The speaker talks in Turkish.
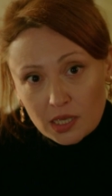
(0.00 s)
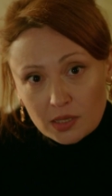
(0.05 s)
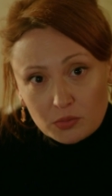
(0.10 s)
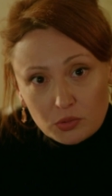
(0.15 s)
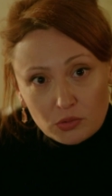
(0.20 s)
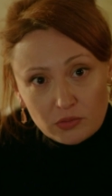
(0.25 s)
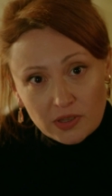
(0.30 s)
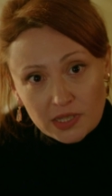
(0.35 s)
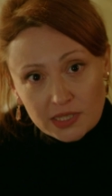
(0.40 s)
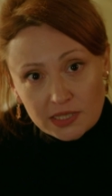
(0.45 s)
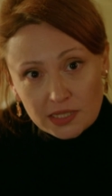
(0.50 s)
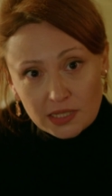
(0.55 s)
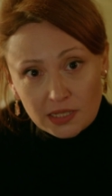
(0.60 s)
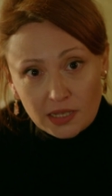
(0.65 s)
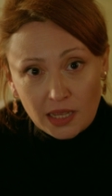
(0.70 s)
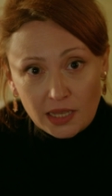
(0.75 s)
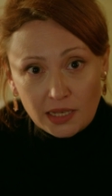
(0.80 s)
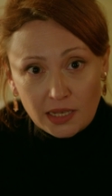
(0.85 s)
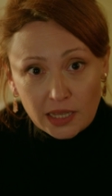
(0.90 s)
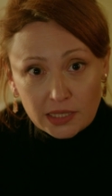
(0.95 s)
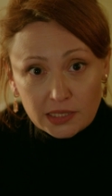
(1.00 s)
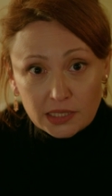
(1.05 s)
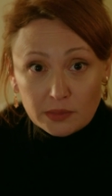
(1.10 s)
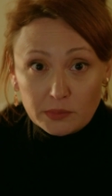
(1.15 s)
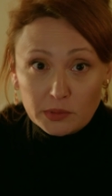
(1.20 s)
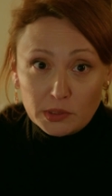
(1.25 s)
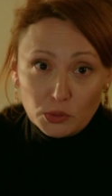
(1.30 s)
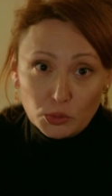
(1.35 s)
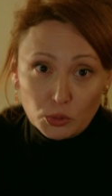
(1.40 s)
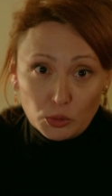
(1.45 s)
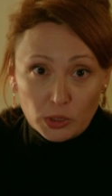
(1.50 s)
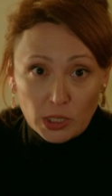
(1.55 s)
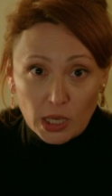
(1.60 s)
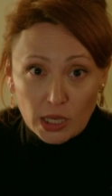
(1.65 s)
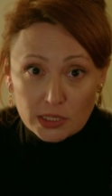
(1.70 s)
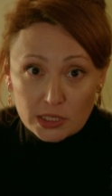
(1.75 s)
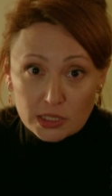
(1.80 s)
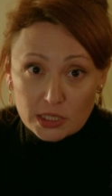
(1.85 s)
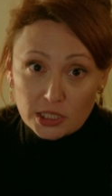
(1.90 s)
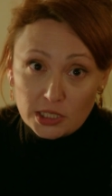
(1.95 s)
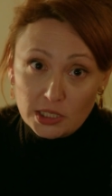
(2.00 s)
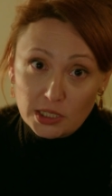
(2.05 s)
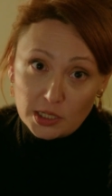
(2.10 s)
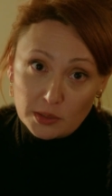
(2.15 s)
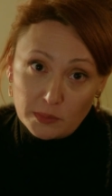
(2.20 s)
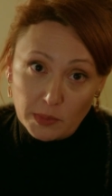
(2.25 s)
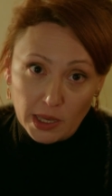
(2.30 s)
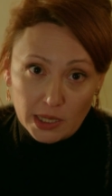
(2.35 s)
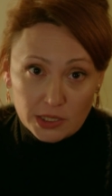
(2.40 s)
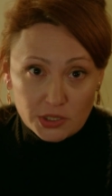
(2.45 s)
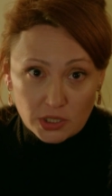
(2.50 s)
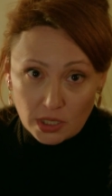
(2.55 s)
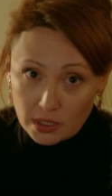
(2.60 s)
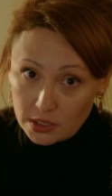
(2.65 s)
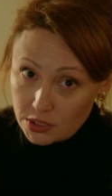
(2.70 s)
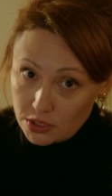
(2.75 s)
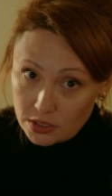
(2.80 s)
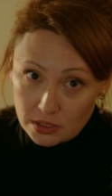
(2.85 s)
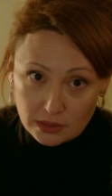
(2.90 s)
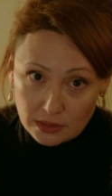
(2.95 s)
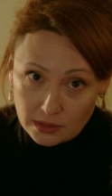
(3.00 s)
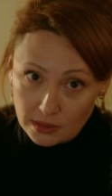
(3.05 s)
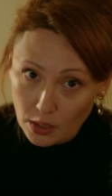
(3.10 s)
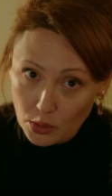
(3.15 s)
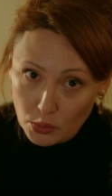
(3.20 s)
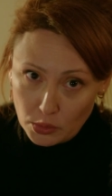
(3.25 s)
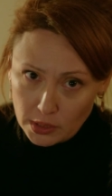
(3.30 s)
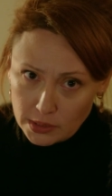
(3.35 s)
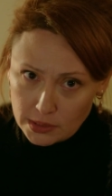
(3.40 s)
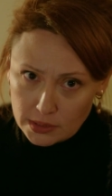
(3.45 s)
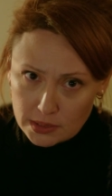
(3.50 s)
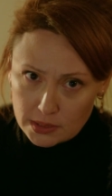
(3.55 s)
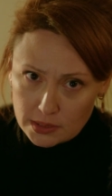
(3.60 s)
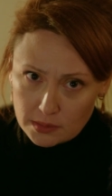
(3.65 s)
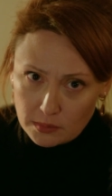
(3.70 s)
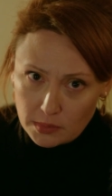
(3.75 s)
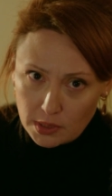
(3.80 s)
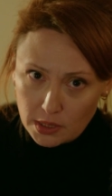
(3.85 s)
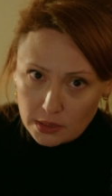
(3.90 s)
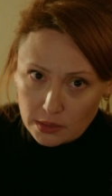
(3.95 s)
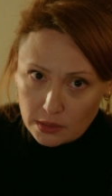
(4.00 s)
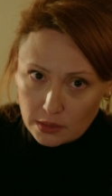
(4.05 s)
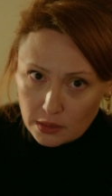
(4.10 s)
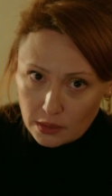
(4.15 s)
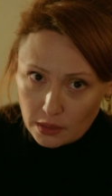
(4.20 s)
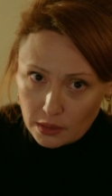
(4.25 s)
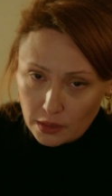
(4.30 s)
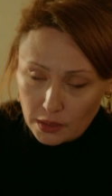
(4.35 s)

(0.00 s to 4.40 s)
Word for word: Bu vesileyle kimin dünyasını yıkmaya çalıştığını da öğrenirsin belki.